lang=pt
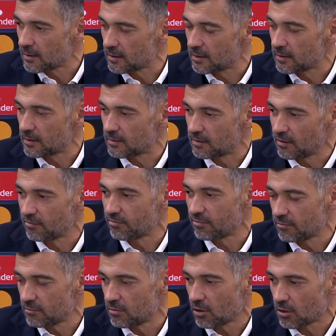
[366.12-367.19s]
que tive
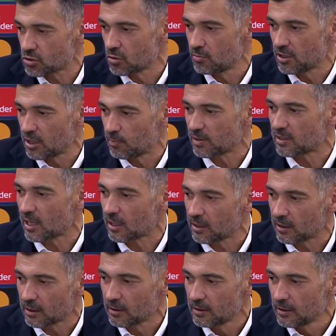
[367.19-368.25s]
nós como equipa
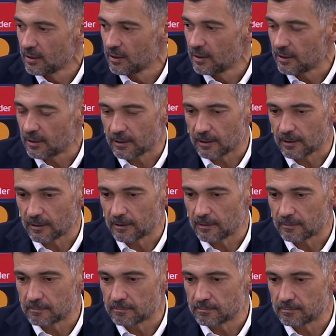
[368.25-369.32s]
técnica,
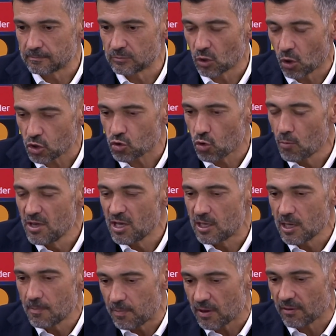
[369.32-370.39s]
nós como
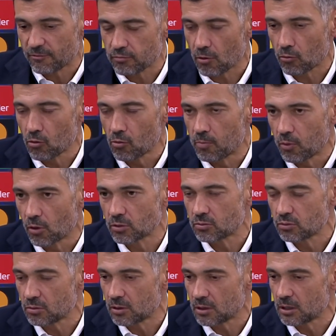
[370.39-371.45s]
equipa Futebol Clube
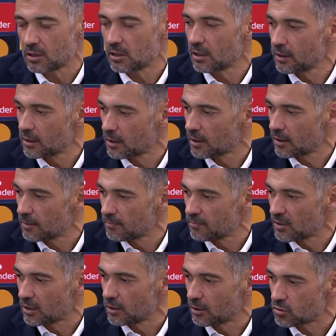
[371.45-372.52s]
Porto na Liga
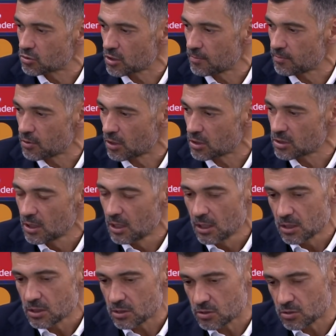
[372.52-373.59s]
na Liga dos Campeões.
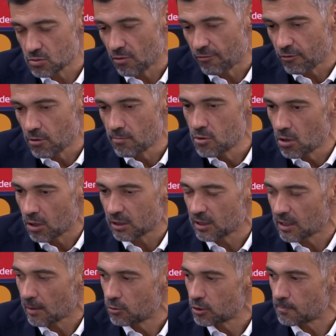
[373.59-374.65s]
Se não foi o melhor,
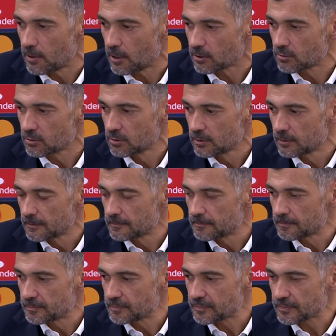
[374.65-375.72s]
anda lá muito perto.
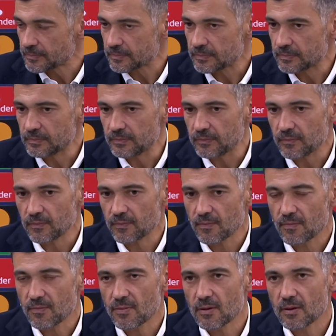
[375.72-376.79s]
Manel
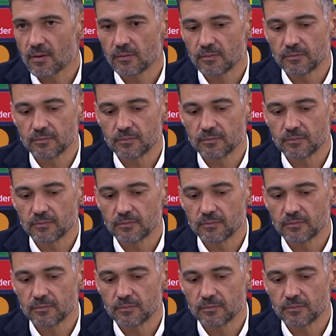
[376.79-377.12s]
Casaca, força.